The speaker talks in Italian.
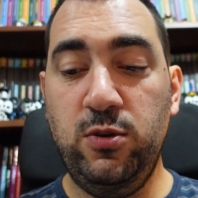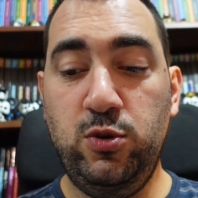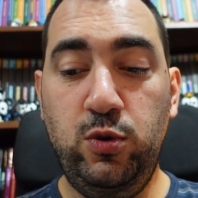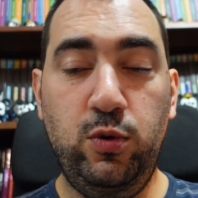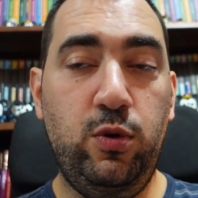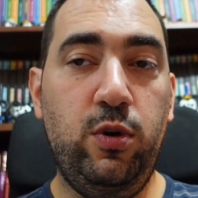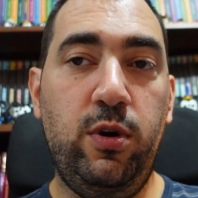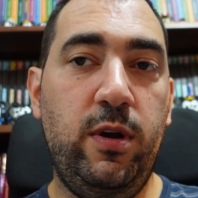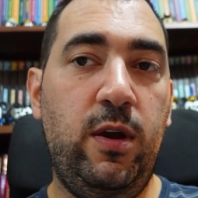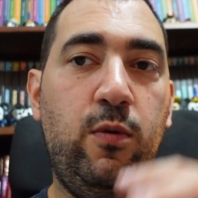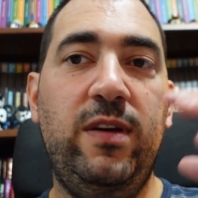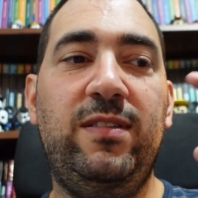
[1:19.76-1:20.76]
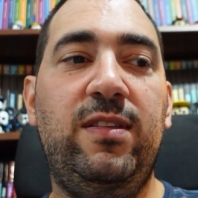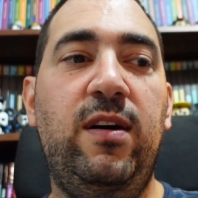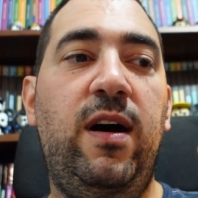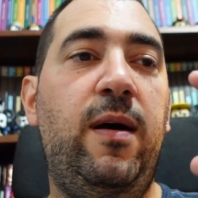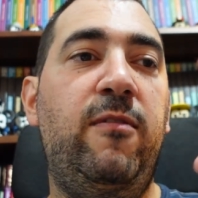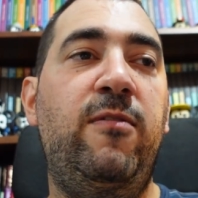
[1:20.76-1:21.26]
giungono in
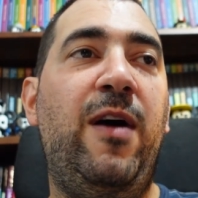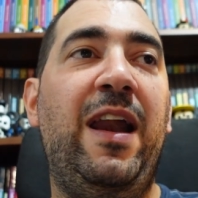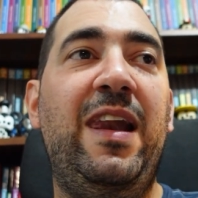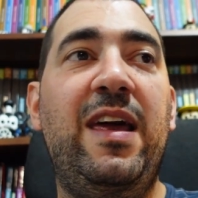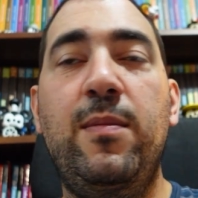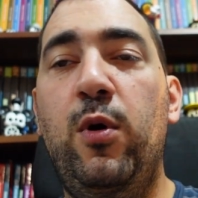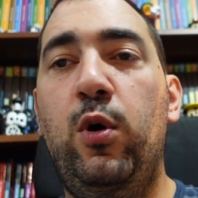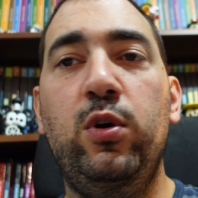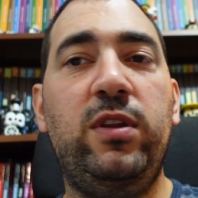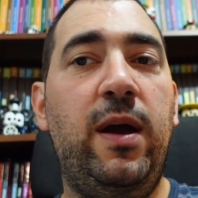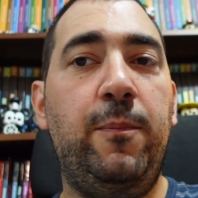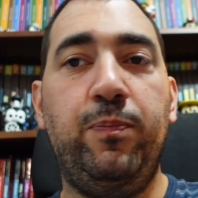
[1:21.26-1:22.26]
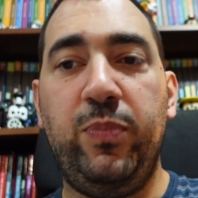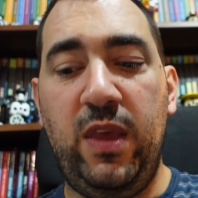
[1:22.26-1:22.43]
questa valle remota,